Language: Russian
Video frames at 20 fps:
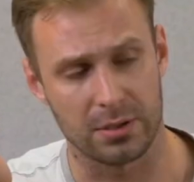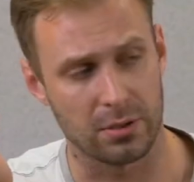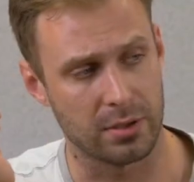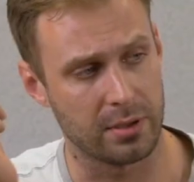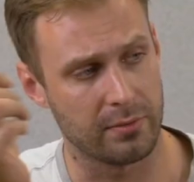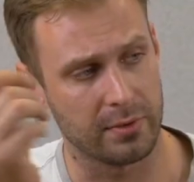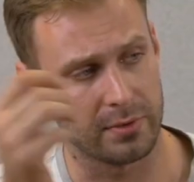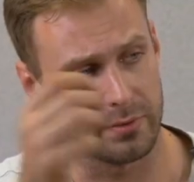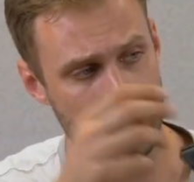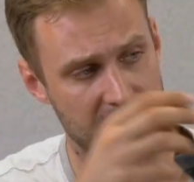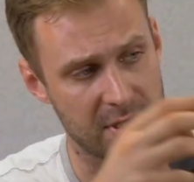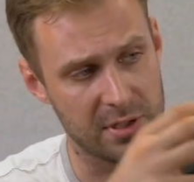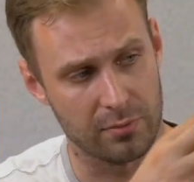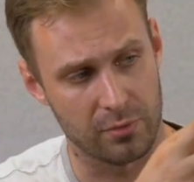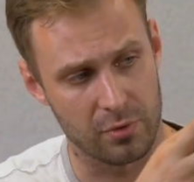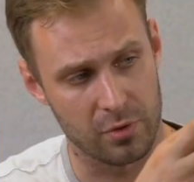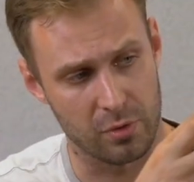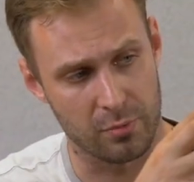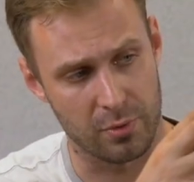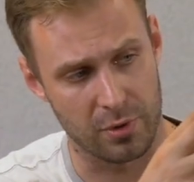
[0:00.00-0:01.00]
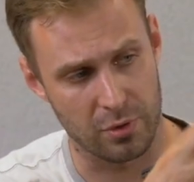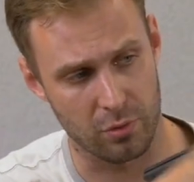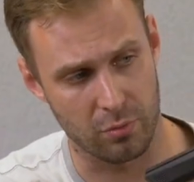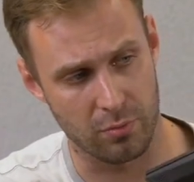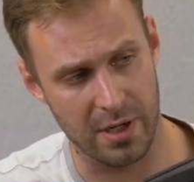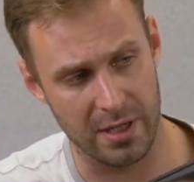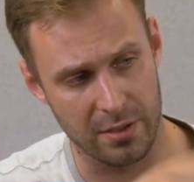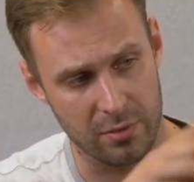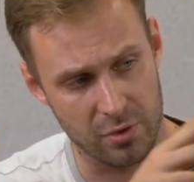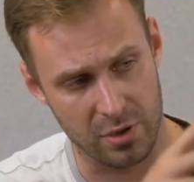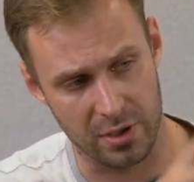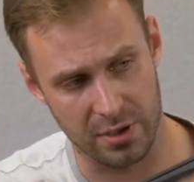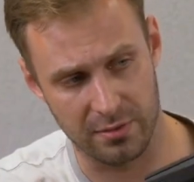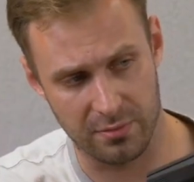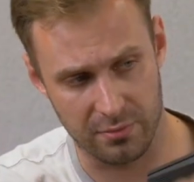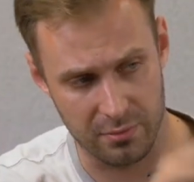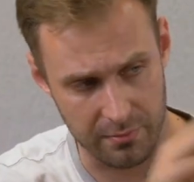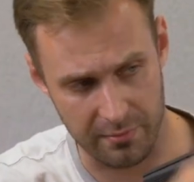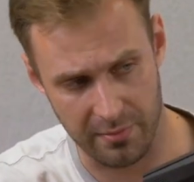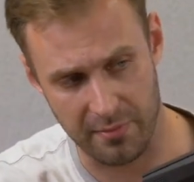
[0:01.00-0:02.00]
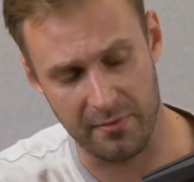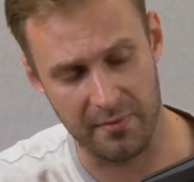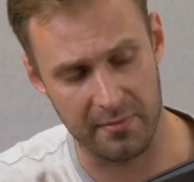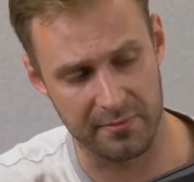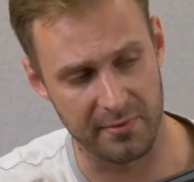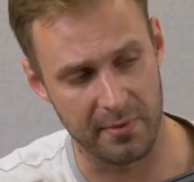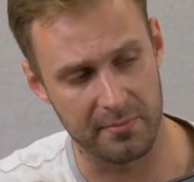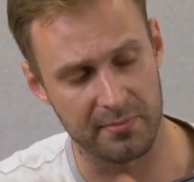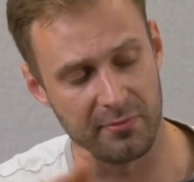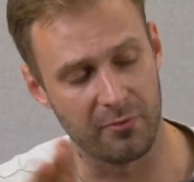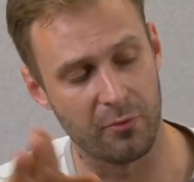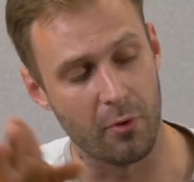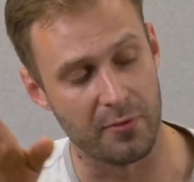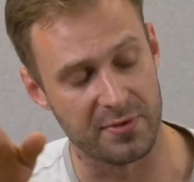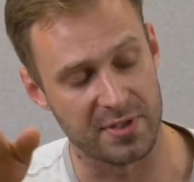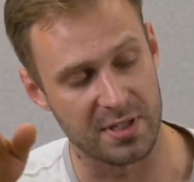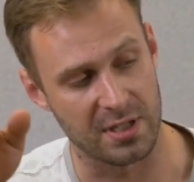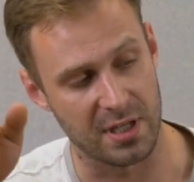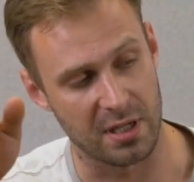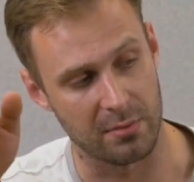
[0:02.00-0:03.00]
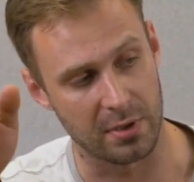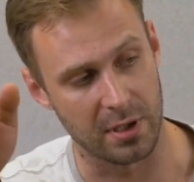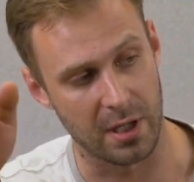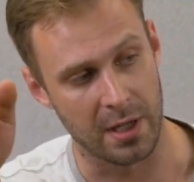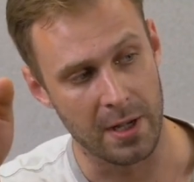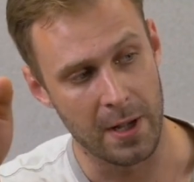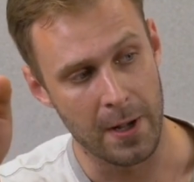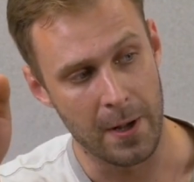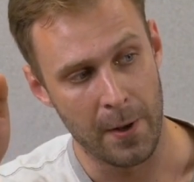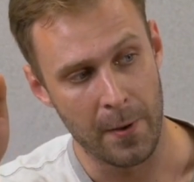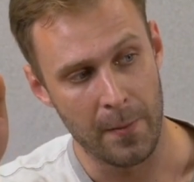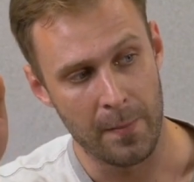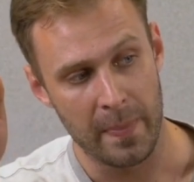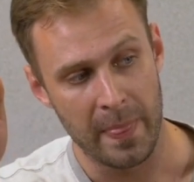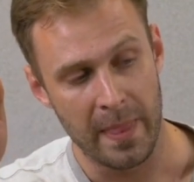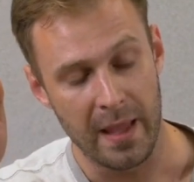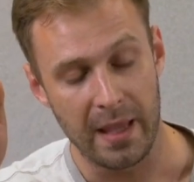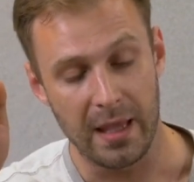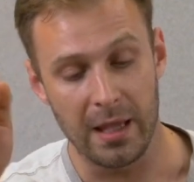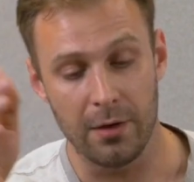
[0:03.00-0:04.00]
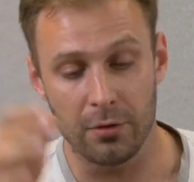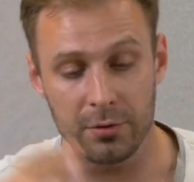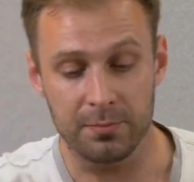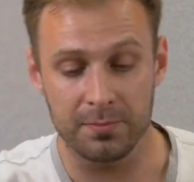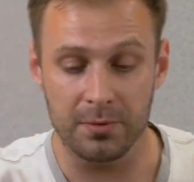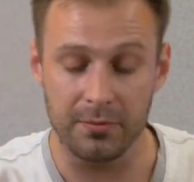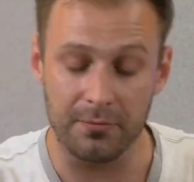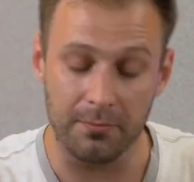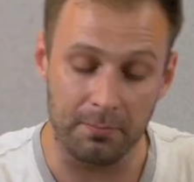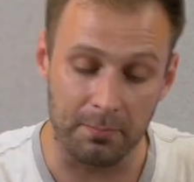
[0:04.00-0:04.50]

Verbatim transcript: который вот вообще нужно просто убрать уже, и чтобы вовсе не было. И вот